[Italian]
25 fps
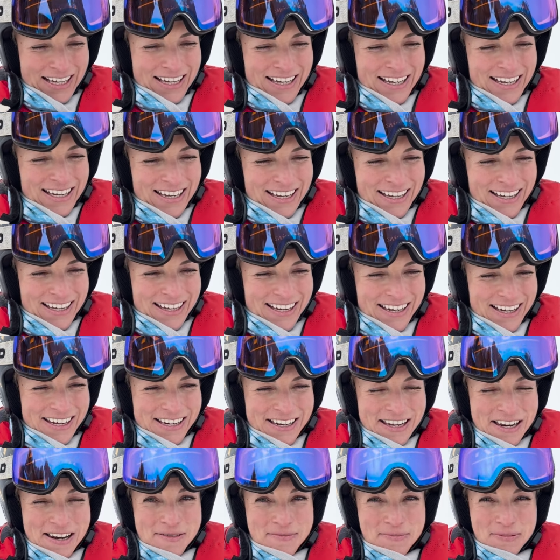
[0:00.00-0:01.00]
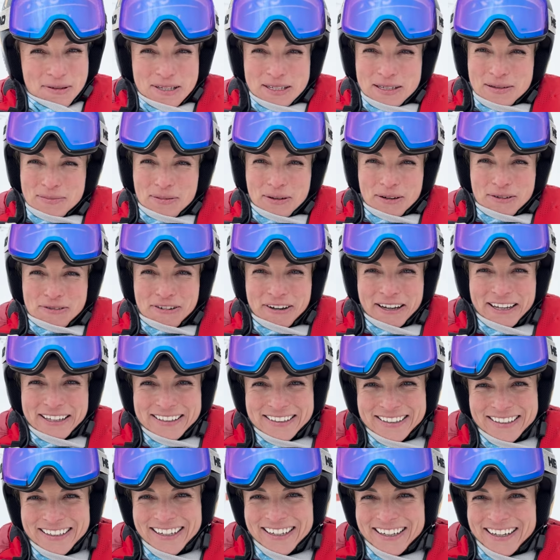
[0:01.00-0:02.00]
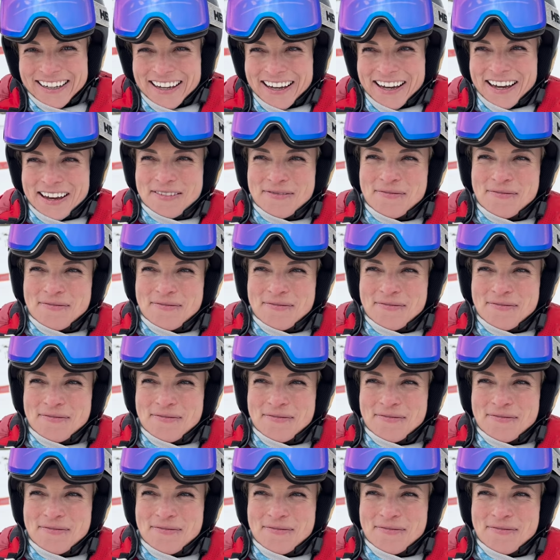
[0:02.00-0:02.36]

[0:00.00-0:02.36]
eh, delle piste perfette che